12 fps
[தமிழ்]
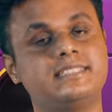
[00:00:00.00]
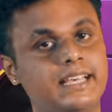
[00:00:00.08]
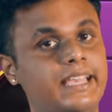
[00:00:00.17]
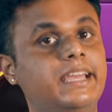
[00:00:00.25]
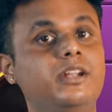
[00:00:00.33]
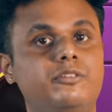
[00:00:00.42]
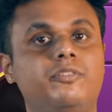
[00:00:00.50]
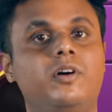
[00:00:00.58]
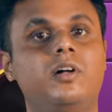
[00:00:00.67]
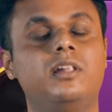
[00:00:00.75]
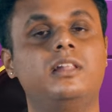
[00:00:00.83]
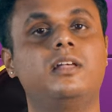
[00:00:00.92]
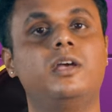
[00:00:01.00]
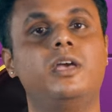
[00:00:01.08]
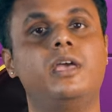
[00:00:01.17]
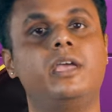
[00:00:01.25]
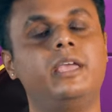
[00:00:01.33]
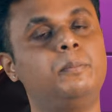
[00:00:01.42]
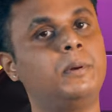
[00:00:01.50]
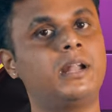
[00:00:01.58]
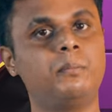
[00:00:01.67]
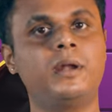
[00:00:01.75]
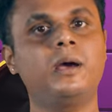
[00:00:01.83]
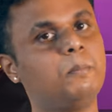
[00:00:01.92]
செகண்ட் ஆஃப் ஆல் இப்போ
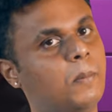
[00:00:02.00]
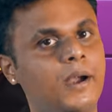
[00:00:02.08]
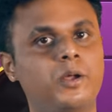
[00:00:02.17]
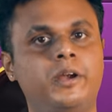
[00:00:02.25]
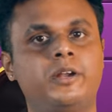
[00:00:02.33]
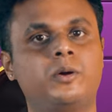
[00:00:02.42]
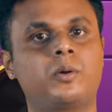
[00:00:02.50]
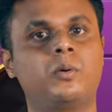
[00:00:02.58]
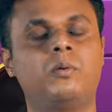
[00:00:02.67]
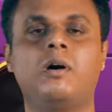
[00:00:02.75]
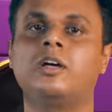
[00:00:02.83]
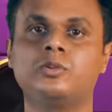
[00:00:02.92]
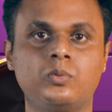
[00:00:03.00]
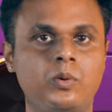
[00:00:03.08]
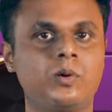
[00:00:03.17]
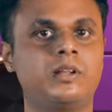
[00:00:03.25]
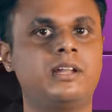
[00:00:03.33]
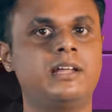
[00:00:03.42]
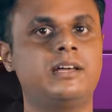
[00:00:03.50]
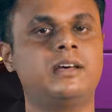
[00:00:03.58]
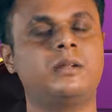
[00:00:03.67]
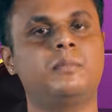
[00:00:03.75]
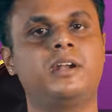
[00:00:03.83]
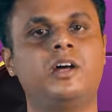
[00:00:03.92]
நம்மளாம் படம் எடுக்கிறோம் அது ஓடலை
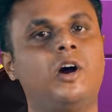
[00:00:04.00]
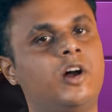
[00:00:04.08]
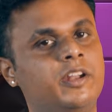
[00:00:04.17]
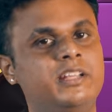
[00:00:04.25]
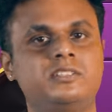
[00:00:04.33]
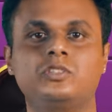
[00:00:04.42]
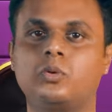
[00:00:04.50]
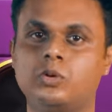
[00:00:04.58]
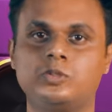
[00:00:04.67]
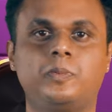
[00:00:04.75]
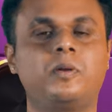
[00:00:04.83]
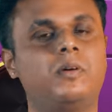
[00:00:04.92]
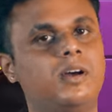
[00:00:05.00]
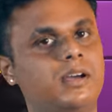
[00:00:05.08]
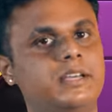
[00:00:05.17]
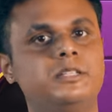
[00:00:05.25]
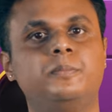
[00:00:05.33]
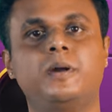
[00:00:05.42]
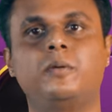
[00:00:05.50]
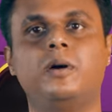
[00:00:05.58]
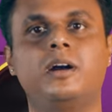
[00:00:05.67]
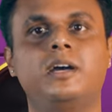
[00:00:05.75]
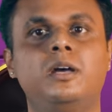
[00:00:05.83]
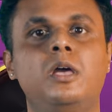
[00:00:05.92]
நம்ம என்ன ஆடியன்ஸ் ரோஸ் பண்ணுவாங்க இது
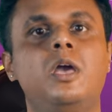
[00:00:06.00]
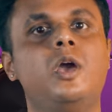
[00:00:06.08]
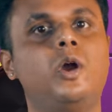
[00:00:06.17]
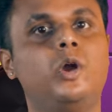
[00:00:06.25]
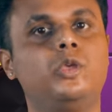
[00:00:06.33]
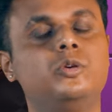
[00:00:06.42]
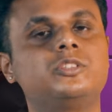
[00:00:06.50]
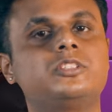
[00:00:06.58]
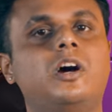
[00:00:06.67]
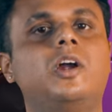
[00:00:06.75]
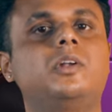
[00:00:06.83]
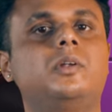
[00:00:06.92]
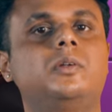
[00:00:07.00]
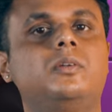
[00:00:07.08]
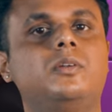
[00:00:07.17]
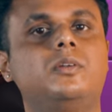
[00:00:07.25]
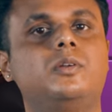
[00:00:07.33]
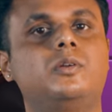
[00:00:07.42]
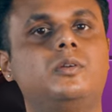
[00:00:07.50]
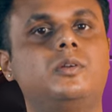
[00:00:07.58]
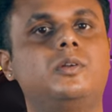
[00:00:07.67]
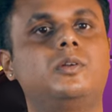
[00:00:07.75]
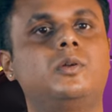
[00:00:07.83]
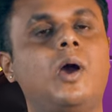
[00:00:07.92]
பண்ணுவாங்க யூ ஸ்டார்ட்
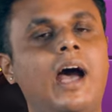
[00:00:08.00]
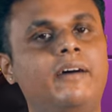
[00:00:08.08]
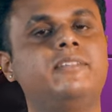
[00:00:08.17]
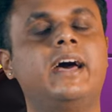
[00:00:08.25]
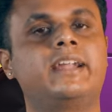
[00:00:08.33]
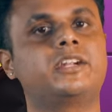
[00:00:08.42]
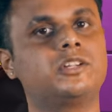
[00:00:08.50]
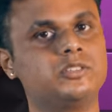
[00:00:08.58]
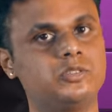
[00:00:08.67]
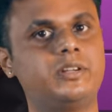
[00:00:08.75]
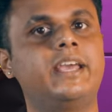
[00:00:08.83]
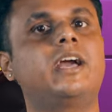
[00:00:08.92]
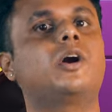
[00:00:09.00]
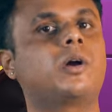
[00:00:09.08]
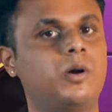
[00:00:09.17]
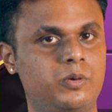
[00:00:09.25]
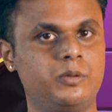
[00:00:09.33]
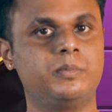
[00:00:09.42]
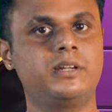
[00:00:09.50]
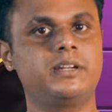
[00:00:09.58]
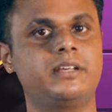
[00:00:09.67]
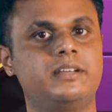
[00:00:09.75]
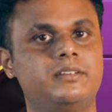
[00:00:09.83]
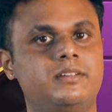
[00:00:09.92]
டு ஹாவ் டேரக்டர்ஸ் டு டேக்
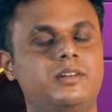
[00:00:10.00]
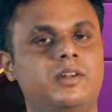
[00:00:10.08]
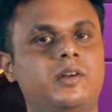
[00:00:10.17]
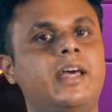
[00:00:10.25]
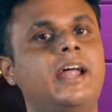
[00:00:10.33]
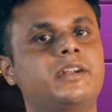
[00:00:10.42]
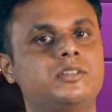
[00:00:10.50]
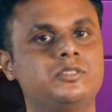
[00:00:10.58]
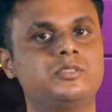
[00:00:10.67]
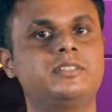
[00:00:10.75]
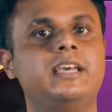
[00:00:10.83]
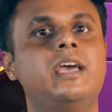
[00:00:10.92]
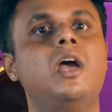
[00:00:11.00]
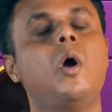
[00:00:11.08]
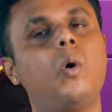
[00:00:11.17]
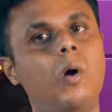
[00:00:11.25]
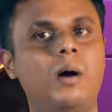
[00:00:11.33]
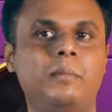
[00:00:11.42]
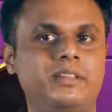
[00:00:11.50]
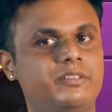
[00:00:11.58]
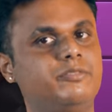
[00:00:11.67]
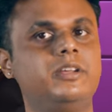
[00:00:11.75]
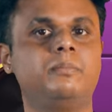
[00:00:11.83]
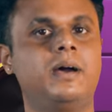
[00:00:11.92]
அக்கௌண்டபிலிட்டி டேரக்டர்ஸ் சே ஓ ஆமாம்
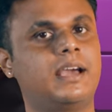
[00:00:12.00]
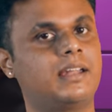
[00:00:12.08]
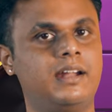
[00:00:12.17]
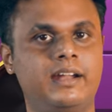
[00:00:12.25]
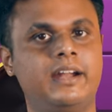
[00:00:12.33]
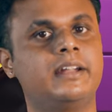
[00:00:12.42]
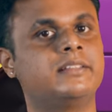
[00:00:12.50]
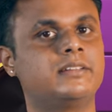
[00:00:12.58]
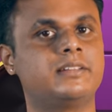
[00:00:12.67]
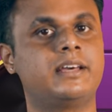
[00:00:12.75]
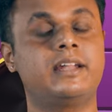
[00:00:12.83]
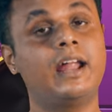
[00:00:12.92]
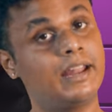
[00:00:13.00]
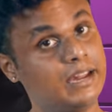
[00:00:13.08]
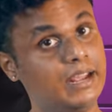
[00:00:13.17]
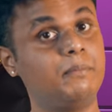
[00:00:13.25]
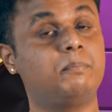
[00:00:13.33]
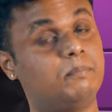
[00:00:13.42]
இந்த ஃபீட்பேக்லாம் நான் எடுத்திருந்தேன் நிறைய